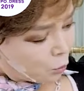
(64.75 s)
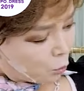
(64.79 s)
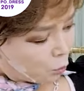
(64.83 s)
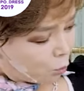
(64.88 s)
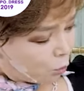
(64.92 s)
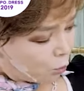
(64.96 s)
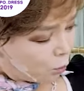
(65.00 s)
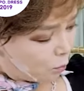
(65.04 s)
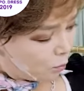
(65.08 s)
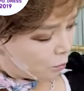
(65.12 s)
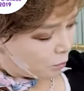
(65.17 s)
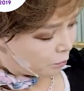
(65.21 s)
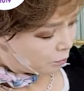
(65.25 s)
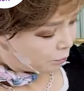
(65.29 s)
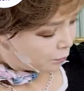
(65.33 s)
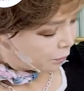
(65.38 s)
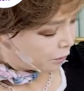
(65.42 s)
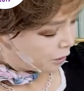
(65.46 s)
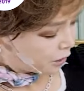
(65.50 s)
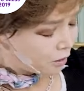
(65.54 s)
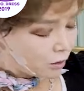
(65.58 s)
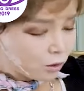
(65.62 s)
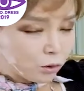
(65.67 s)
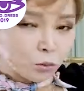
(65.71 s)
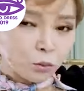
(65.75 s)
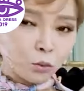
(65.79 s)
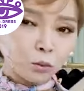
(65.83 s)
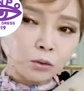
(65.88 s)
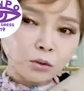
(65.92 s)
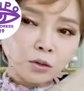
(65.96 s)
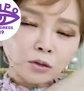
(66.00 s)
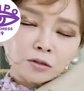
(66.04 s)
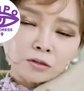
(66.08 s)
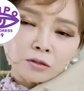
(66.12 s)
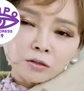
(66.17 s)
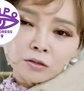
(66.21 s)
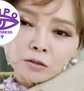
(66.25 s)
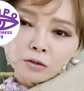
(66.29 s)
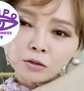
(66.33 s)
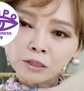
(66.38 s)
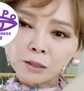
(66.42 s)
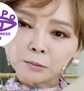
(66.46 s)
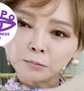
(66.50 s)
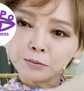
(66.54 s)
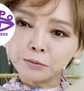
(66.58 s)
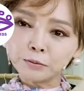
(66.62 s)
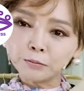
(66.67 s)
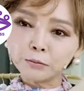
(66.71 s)
요거 브랜드 오더
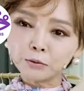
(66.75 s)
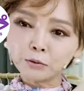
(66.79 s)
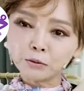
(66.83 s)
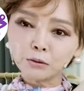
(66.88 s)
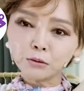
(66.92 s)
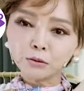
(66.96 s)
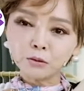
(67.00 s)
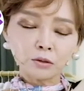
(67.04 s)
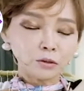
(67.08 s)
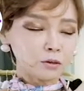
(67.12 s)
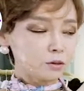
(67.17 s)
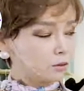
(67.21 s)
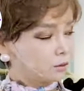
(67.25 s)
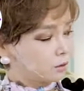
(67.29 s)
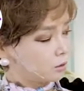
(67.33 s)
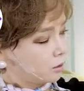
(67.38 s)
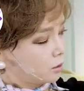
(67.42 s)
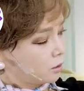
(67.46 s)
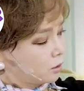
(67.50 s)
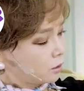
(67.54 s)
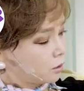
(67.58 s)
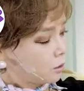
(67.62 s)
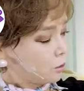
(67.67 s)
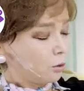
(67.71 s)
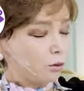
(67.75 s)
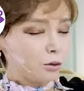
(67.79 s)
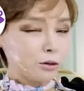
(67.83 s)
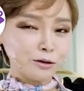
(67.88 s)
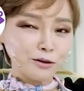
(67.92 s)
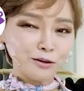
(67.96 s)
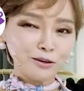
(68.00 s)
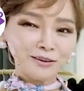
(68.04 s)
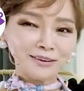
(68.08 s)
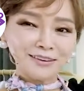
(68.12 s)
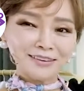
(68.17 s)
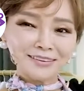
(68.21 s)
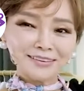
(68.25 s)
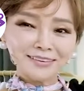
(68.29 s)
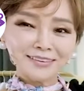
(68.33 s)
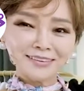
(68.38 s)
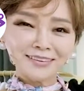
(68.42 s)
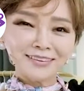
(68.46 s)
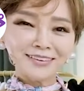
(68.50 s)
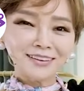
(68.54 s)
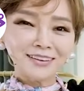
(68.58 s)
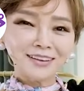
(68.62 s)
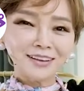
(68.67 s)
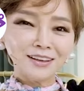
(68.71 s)
제품으로 이거요,
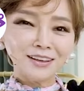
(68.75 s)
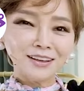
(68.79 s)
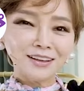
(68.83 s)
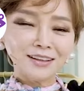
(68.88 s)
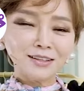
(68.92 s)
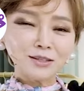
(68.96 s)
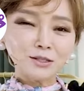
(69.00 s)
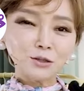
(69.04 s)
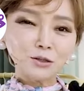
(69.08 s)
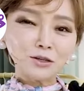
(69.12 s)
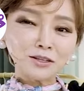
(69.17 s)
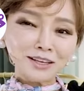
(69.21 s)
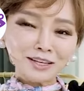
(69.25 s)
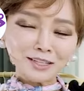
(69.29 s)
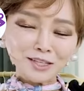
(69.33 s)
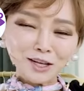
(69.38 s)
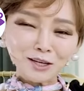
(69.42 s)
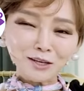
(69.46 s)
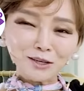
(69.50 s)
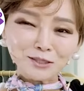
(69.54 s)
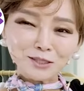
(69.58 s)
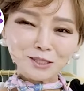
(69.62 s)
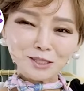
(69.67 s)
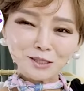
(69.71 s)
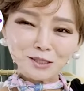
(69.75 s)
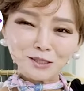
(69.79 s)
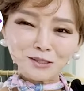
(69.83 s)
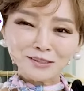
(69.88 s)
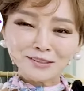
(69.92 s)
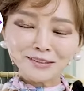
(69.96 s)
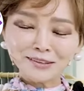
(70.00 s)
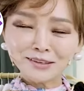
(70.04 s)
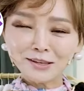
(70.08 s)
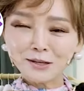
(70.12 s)
이렇게 생겼죠.